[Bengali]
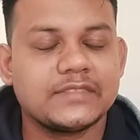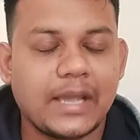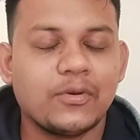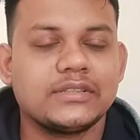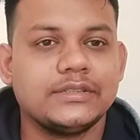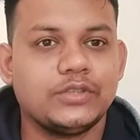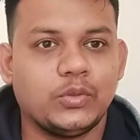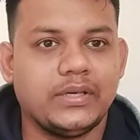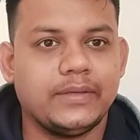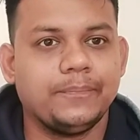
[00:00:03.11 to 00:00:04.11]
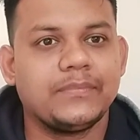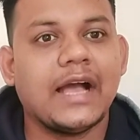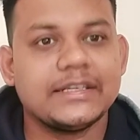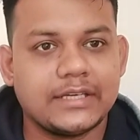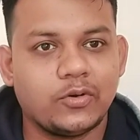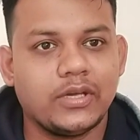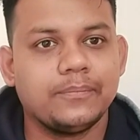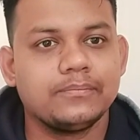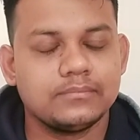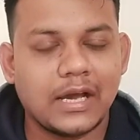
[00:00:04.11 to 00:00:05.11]
কেমন আছেন সবাই আশা করি
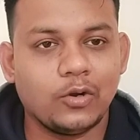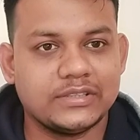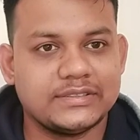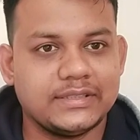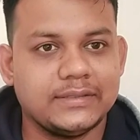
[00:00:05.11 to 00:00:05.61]
ভালো আছেন